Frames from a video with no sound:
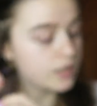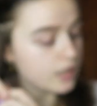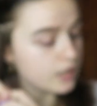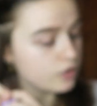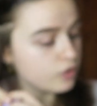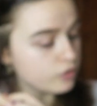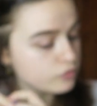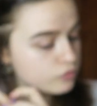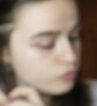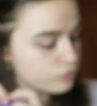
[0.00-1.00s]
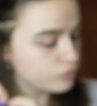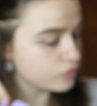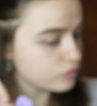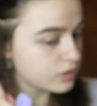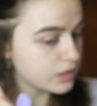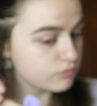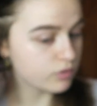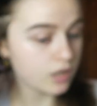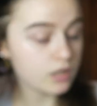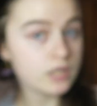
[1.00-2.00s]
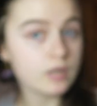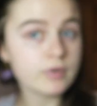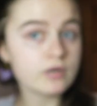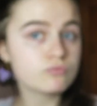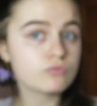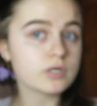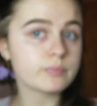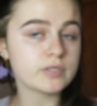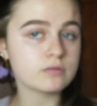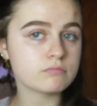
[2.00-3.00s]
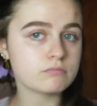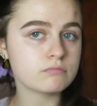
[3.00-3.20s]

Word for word: Alors, donc, et voilà, et après vous répétez...